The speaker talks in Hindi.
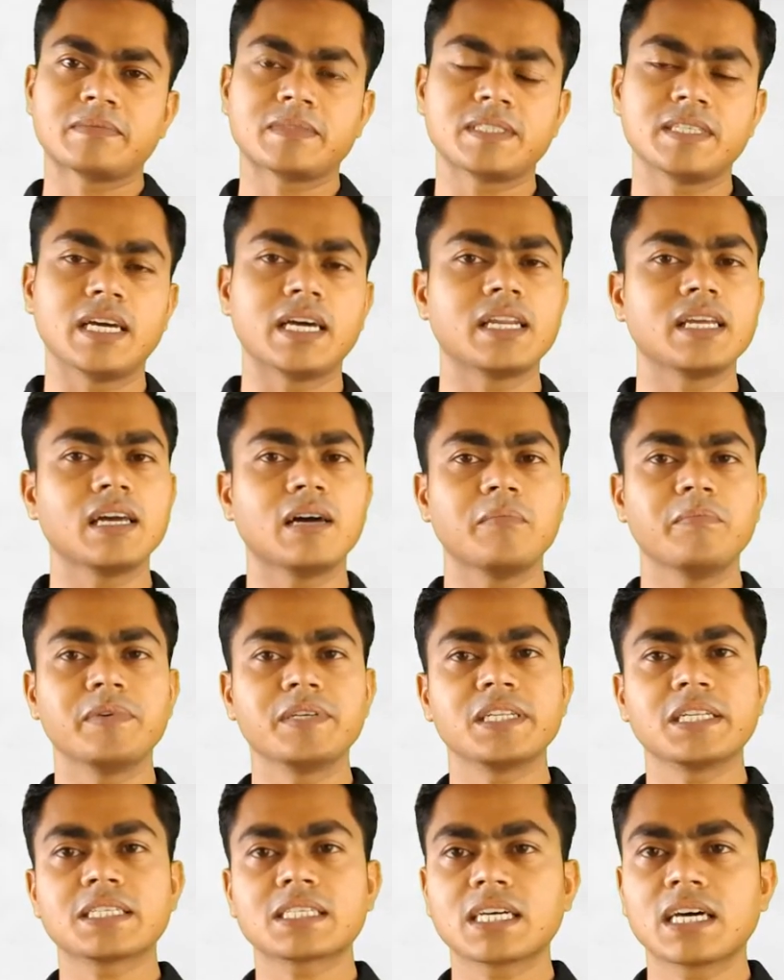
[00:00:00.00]
यानी आप
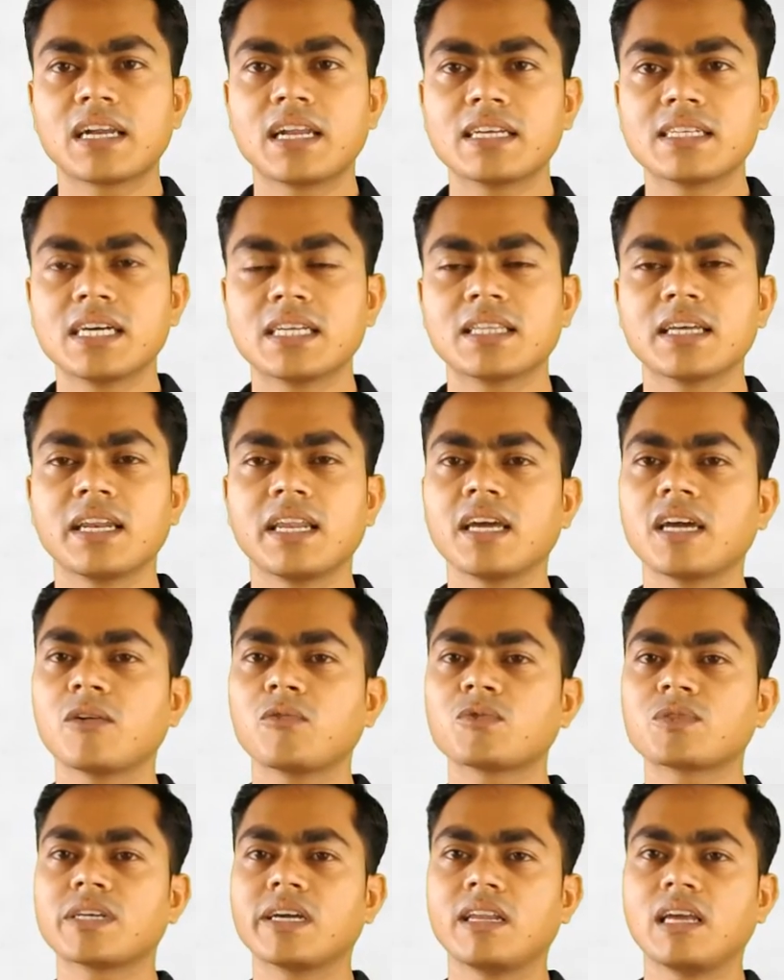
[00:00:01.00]
बिजनेस करना चाहते हैं लेकिन
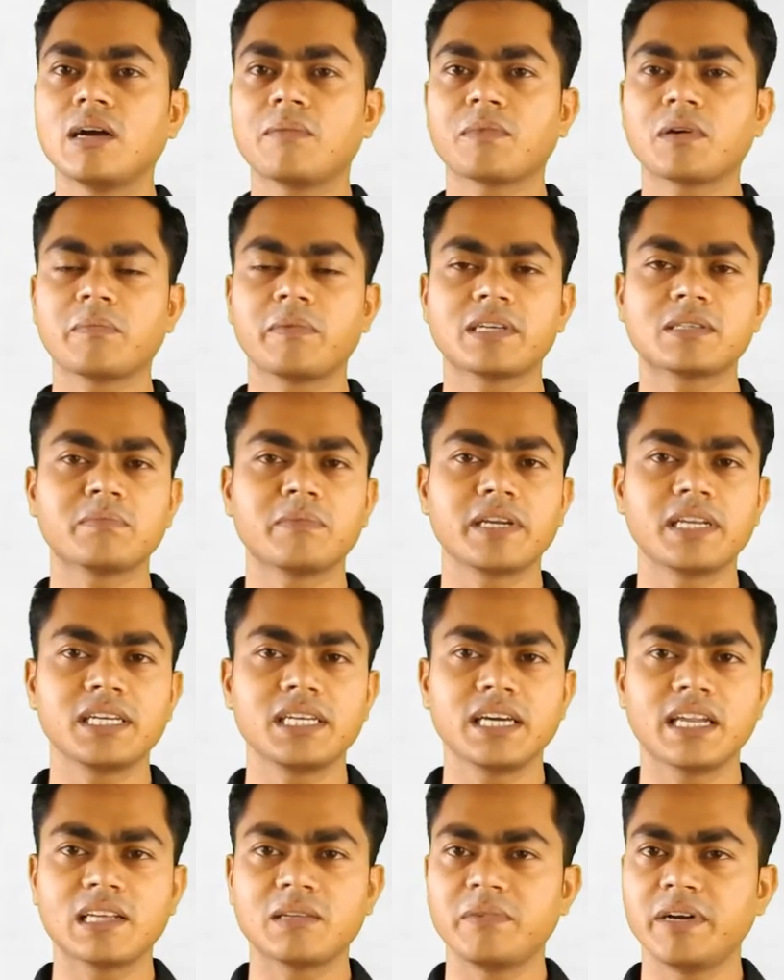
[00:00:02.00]
उसके लिए आपके पास मनी
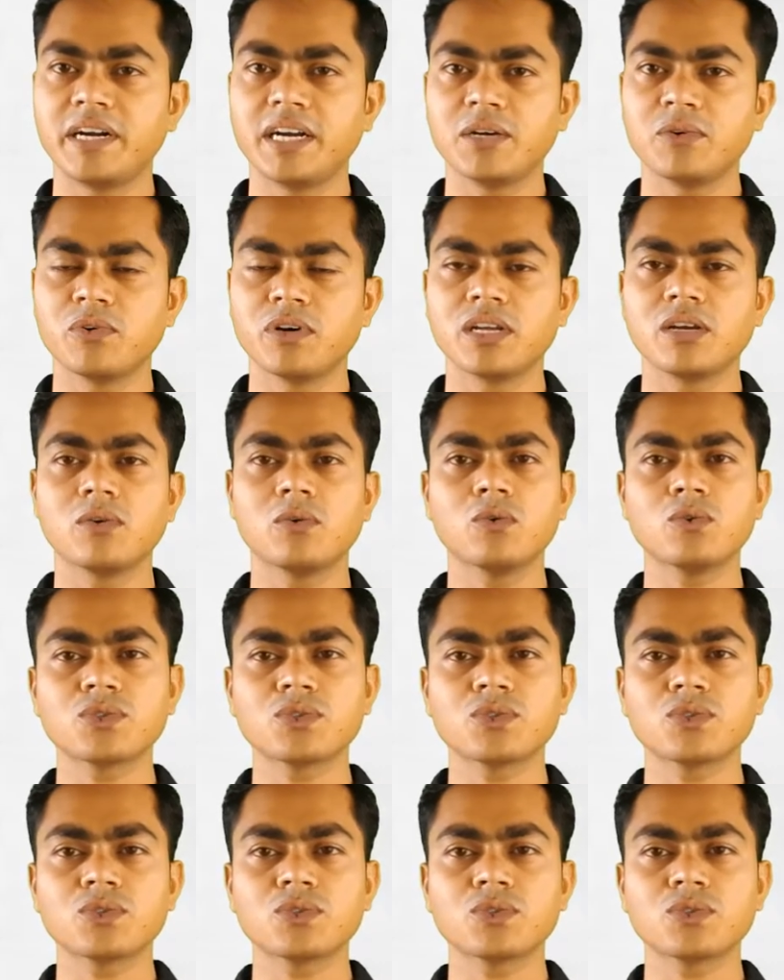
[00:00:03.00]
की अरेंजमेंट नहीं हो रही